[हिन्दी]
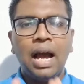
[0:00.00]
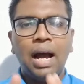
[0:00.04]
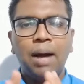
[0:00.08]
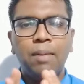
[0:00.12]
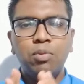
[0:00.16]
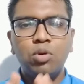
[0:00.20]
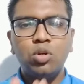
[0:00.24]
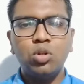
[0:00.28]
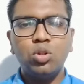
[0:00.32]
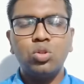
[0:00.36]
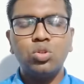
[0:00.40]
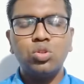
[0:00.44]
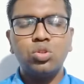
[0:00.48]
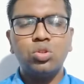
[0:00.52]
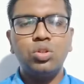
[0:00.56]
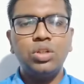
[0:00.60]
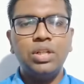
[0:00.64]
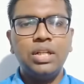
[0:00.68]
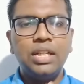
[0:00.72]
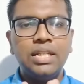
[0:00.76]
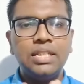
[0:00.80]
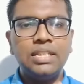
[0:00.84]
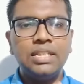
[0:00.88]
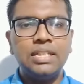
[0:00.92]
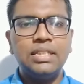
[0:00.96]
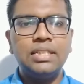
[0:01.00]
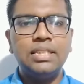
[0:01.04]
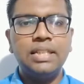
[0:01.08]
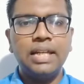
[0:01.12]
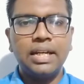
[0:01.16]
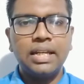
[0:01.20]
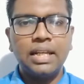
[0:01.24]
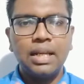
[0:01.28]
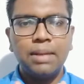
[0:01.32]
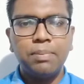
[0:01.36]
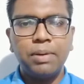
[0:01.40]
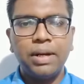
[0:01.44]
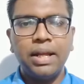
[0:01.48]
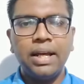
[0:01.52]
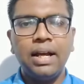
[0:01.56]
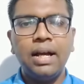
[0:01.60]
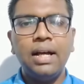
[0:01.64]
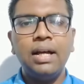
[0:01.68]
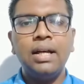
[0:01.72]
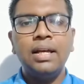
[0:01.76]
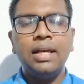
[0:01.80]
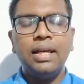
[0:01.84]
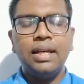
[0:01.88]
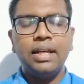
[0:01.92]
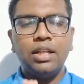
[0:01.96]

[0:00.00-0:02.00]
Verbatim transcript: हमको दोस्तों ये चीज़ देखना पड़ेगा